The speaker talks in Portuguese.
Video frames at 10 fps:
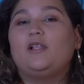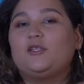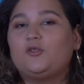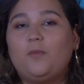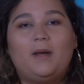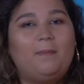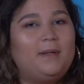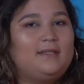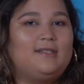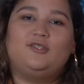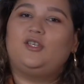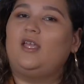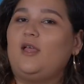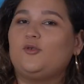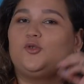Vale super a pena
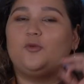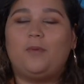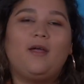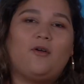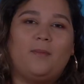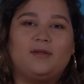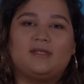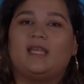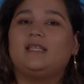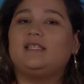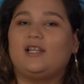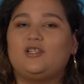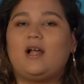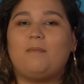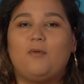assistir. Eu super recomendo Skins, ela
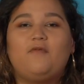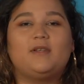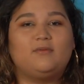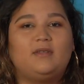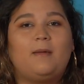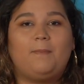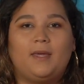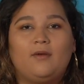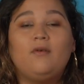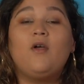já acabou faz um tempinho.